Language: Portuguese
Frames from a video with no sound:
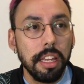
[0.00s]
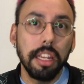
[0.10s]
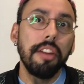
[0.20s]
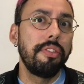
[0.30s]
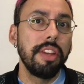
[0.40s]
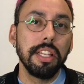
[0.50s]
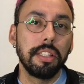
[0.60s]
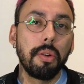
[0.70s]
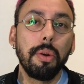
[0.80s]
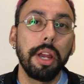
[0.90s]
E
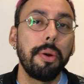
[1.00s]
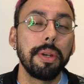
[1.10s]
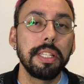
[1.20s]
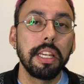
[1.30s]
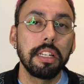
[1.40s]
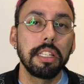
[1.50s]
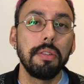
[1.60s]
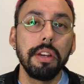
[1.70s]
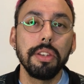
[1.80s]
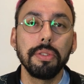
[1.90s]
afins, e qualquer coisa em
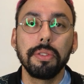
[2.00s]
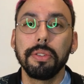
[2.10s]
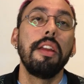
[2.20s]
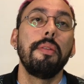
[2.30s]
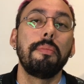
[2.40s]
relação a isso.